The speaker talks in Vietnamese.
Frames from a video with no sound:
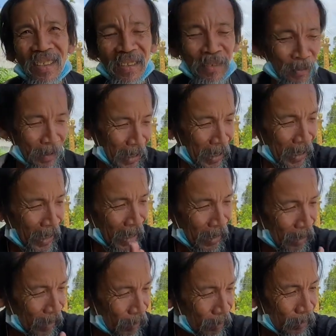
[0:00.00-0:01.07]
thì cái ra là
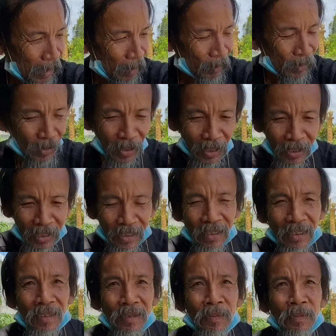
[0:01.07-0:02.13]
cũng làm cho hết chú đi
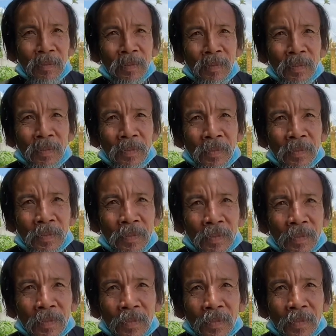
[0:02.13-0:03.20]
này nè có có có ai
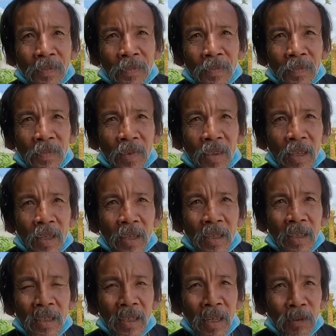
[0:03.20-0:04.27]
hành chú không hay là
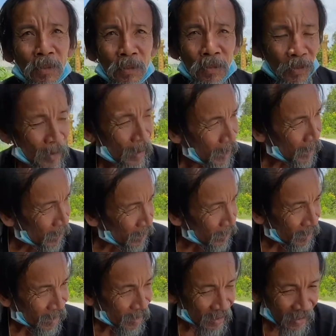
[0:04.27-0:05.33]
hay là chú đi, đi tìm
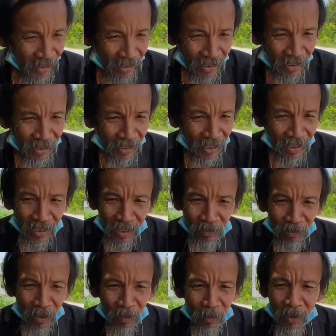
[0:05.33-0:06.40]
vợ đi tìm
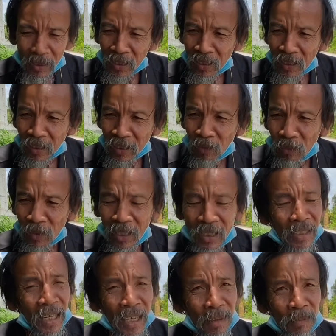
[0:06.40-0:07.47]
vợ mà đi không ai
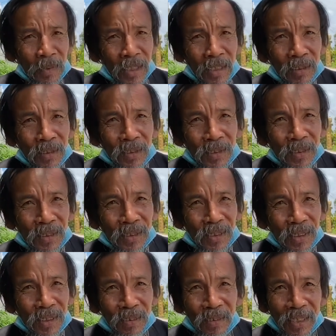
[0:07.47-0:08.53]
hành mình đâu yeah.
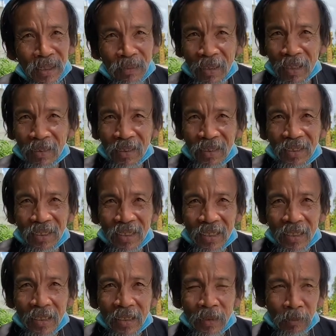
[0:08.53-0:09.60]
Dạ. không ai dám hành đâu yeah,
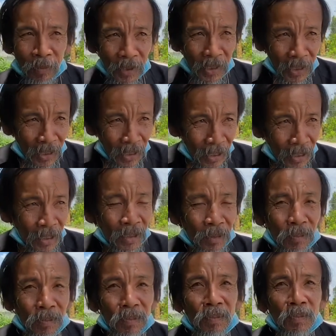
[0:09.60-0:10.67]
dạ, vì hành.
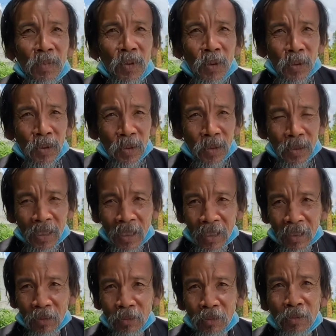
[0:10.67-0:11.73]
bùa này
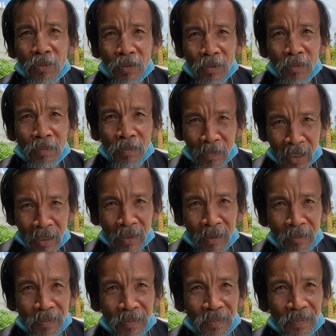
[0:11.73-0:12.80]
cũng mạnh lắm
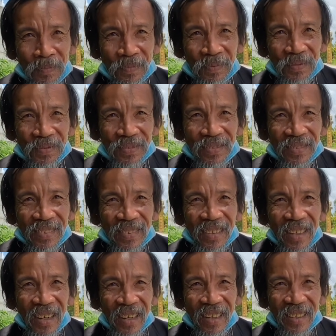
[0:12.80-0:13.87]
mạnh lắm
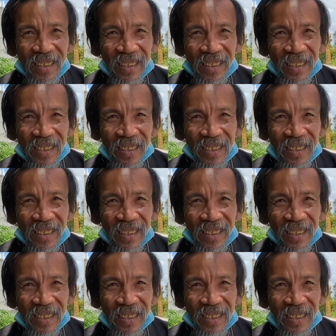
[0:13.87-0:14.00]
ừ.